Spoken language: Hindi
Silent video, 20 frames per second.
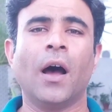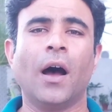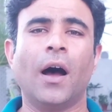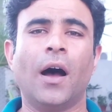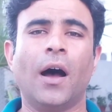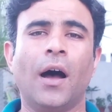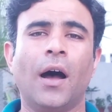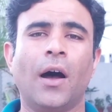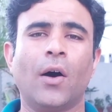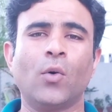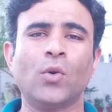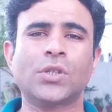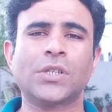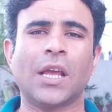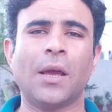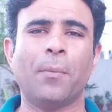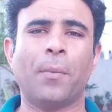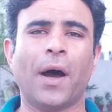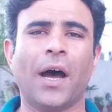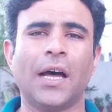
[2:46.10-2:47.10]
आ,
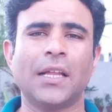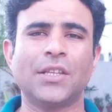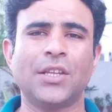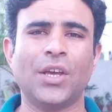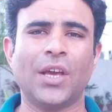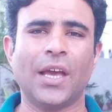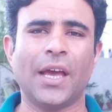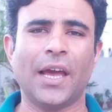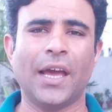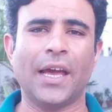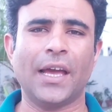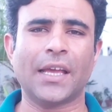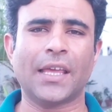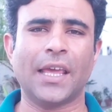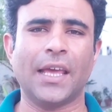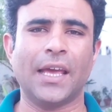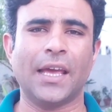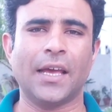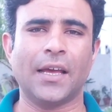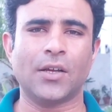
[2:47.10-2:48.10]
उसके बाद ये है
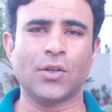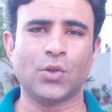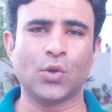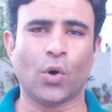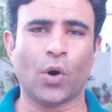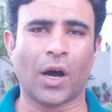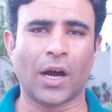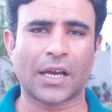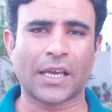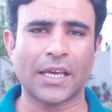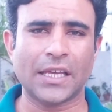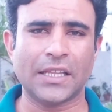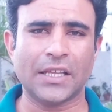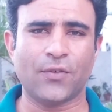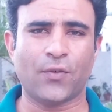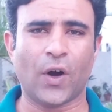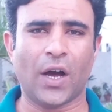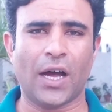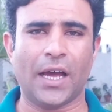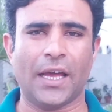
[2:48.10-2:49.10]
कि जो हक
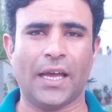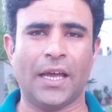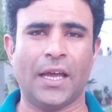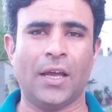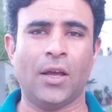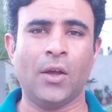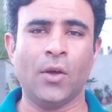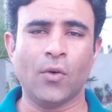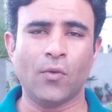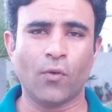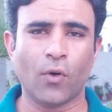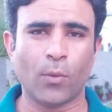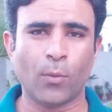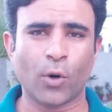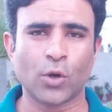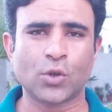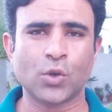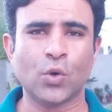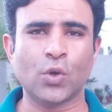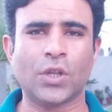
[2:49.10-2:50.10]
दिफ़ा है वो
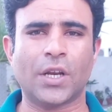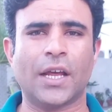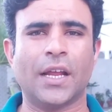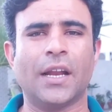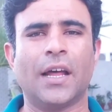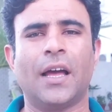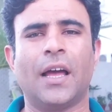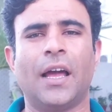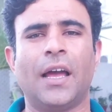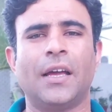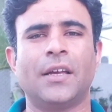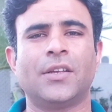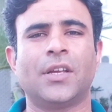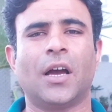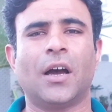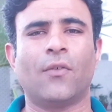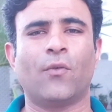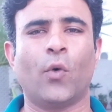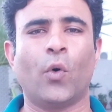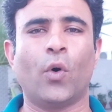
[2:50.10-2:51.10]
मौजूद रहना है
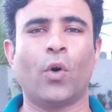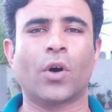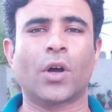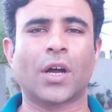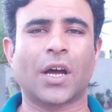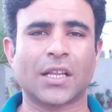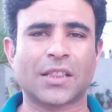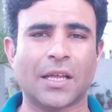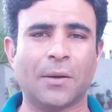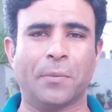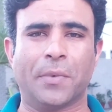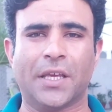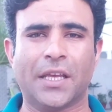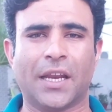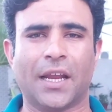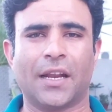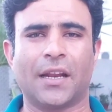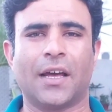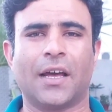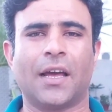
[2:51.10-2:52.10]
या वो ख़त्म
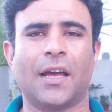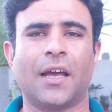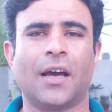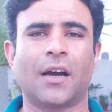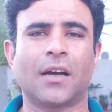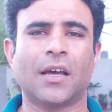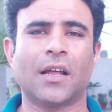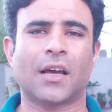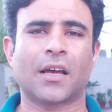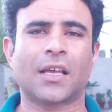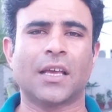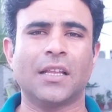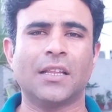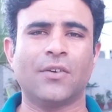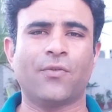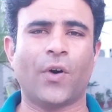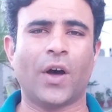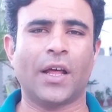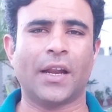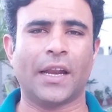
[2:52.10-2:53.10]
ही रहना है अगर हक
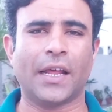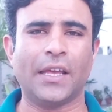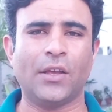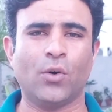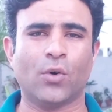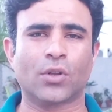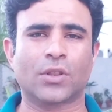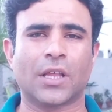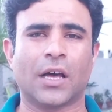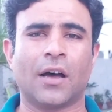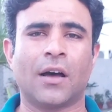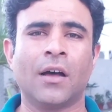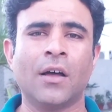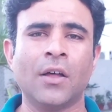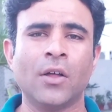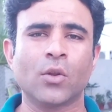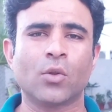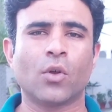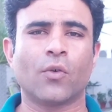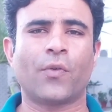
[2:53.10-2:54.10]
दिफ़ा नहीं होता
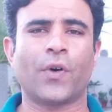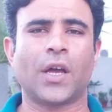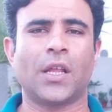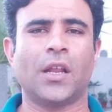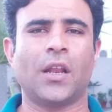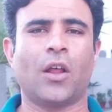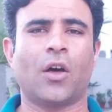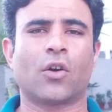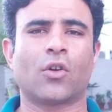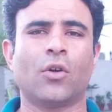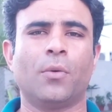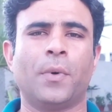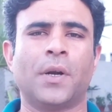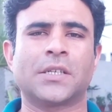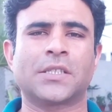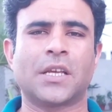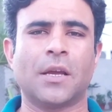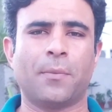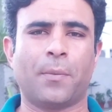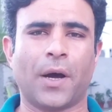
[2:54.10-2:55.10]
तो फ़ाइनल
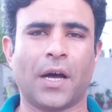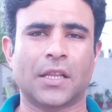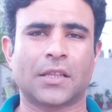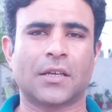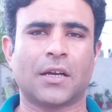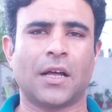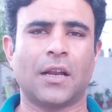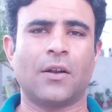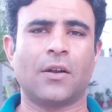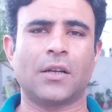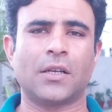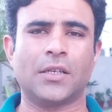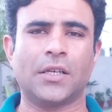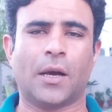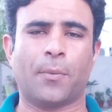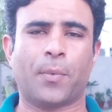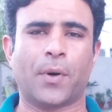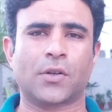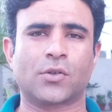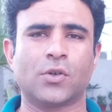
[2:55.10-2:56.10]
आर्गूमेंट्स के बाद कल
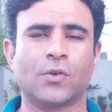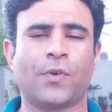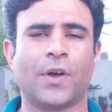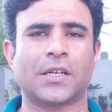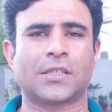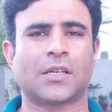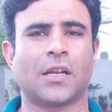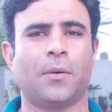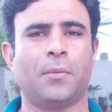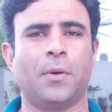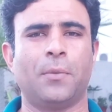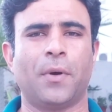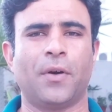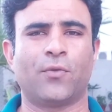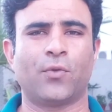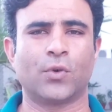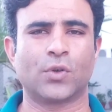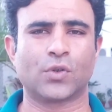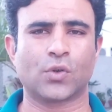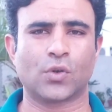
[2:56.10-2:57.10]
या परसों फ़ैसला भी
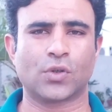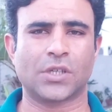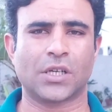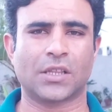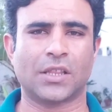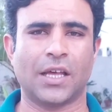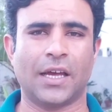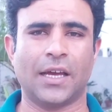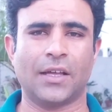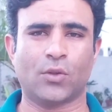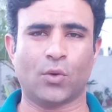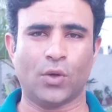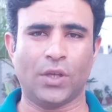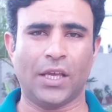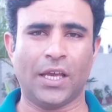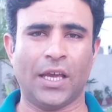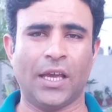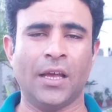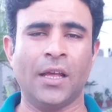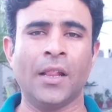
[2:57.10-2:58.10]
महफूज हो सकता है तो
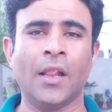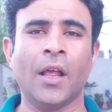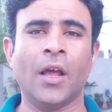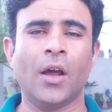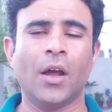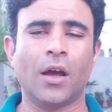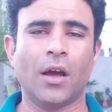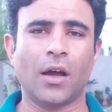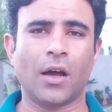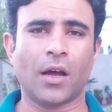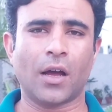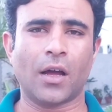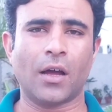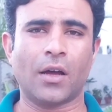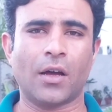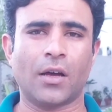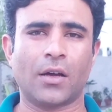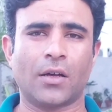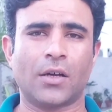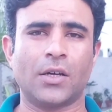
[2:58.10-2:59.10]
ये
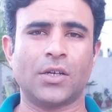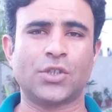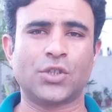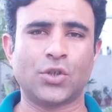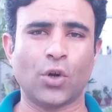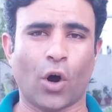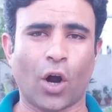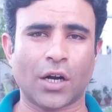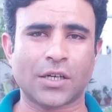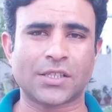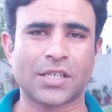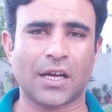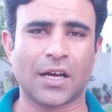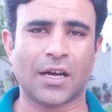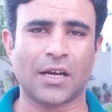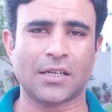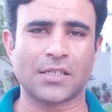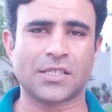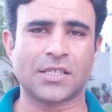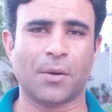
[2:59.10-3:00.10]
शॉर्ट सा
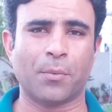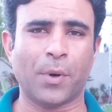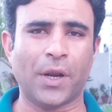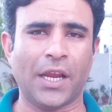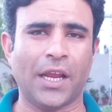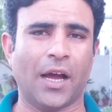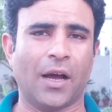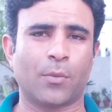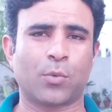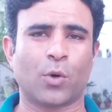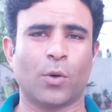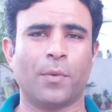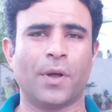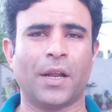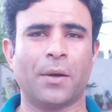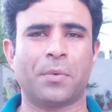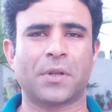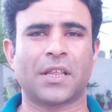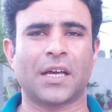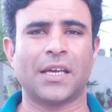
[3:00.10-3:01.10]
समरी आपको
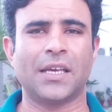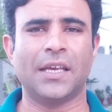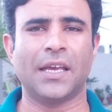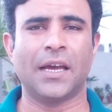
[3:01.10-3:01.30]
मैंने बताई